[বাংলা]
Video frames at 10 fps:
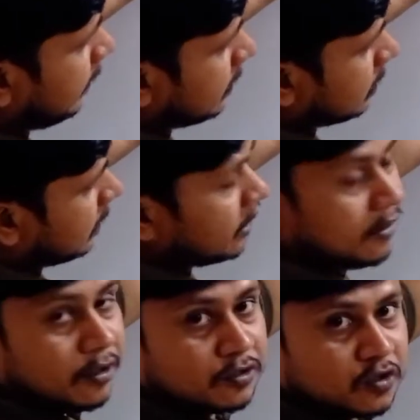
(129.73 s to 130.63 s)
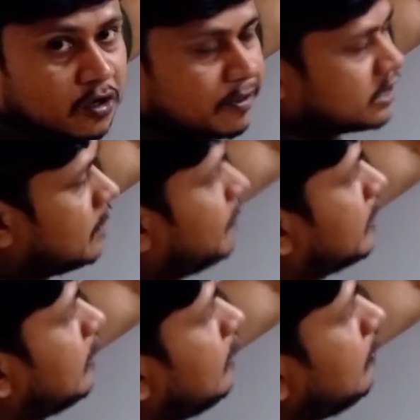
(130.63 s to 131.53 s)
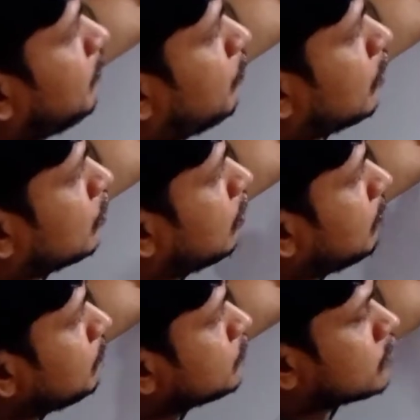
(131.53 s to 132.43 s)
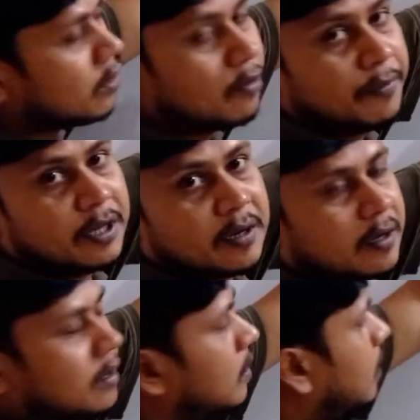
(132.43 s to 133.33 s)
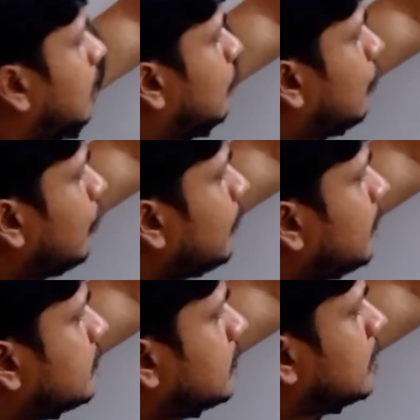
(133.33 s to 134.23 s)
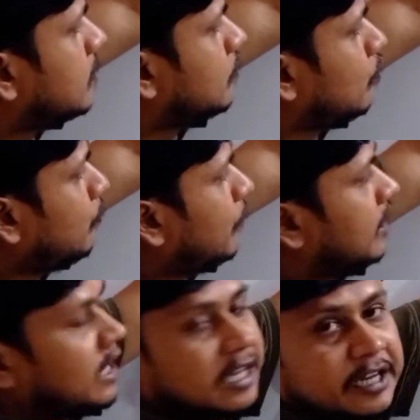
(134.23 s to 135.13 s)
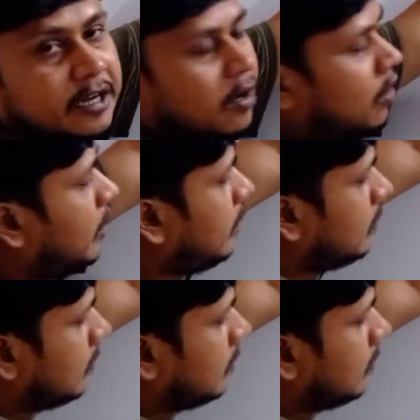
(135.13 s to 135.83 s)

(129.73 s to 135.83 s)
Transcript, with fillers: এই কেন্দ্রীয় চরমের সাপেক্ষে প্রথম চরমের কৌণিক বিস্তৃতি যদি উপরের দিকে থিটা হয়